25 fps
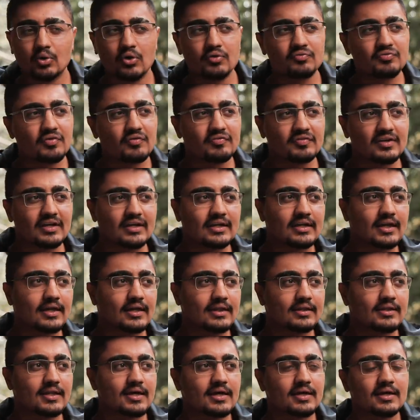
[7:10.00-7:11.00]
टू फिफ्टीन के
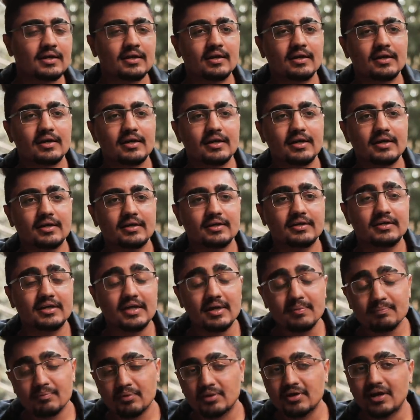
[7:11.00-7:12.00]
अंदर
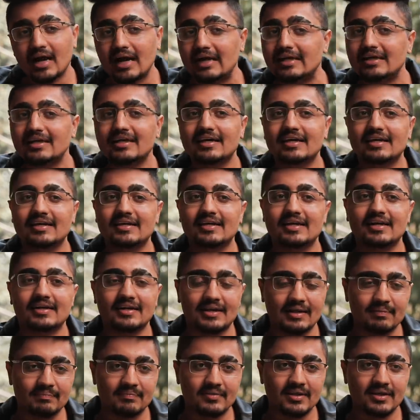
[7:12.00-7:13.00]
टीम ब्रोटैलिटी करके एक
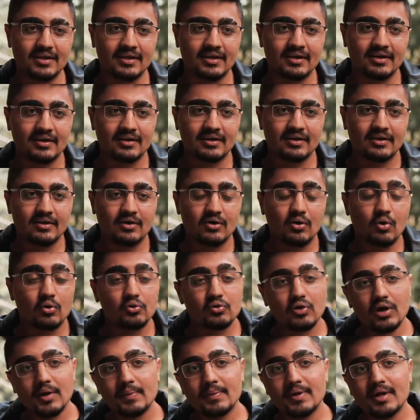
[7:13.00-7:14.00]
टीम थी
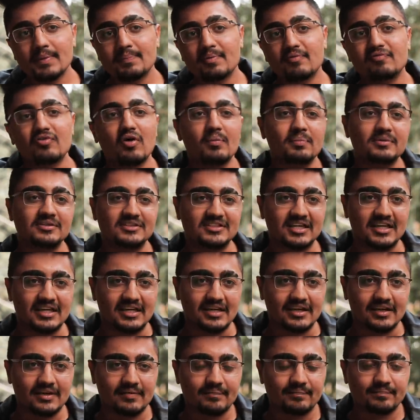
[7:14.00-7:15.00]
उन्होंने मेरी परफॉर्मेंस
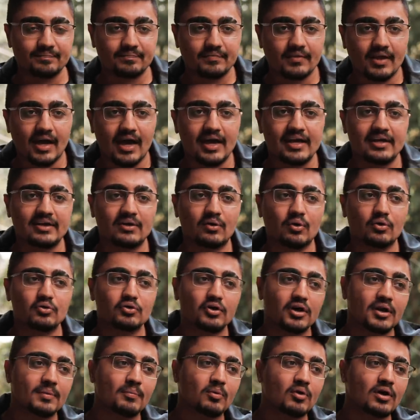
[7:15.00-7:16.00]
देखी एंड
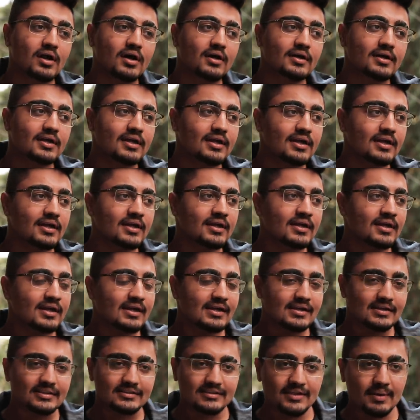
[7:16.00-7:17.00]
उन्होंने बोला कि
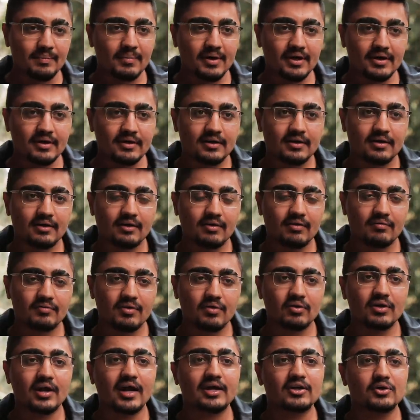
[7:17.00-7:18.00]
सिमर
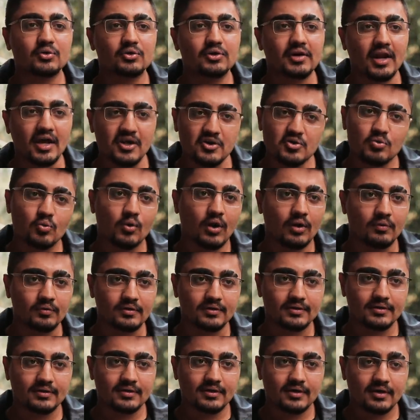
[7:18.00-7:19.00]
वी वुड लाइक टू ट्राई यू
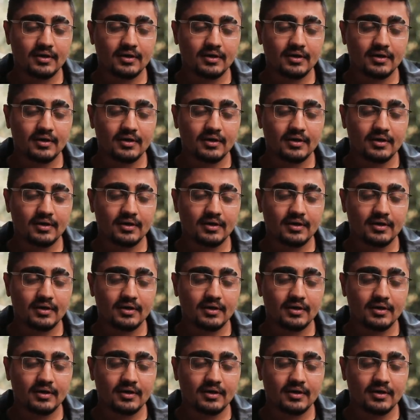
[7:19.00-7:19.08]
आउट